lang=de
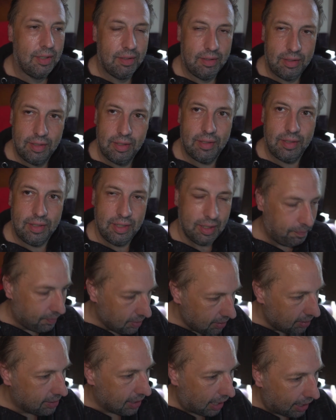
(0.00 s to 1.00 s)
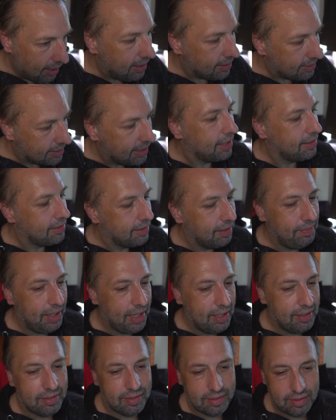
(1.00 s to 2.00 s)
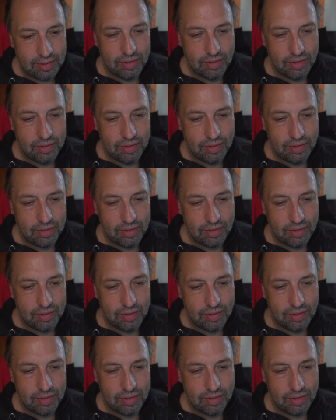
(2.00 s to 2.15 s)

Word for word: Ja, ich habe wirklich alle Zeit der Welt.